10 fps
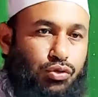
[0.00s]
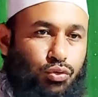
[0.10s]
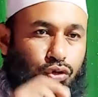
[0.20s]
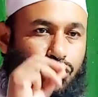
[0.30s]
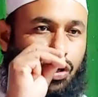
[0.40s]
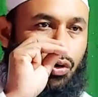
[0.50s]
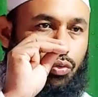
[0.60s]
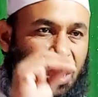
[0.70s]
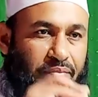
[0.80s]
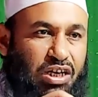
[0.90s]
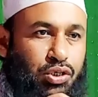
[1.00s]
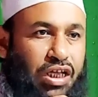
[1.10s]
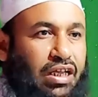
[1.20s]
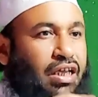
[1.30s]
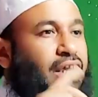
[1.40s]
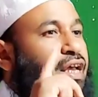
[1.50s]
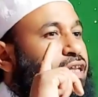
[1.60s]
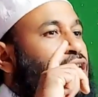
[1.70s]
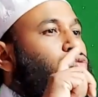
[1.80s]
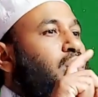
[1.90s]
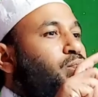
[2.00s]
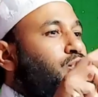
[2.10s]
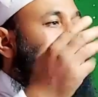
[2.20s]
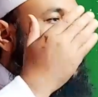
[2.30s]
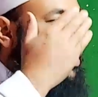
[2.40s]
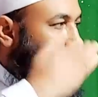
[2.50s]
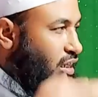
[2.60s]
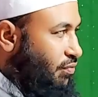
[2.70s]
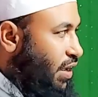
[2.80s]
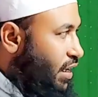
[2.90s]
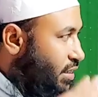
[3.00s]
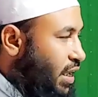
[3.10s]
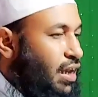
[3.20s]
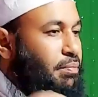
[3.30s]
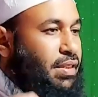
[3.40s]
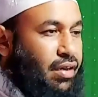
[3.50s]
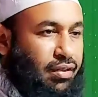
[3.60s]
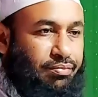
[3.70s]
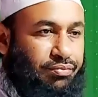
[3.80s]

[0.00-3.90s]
যদি সে রোজা মাস হইয়া থাকে তেতুলা বুঝি শুনি যাতে ফানি যায় না বিতরে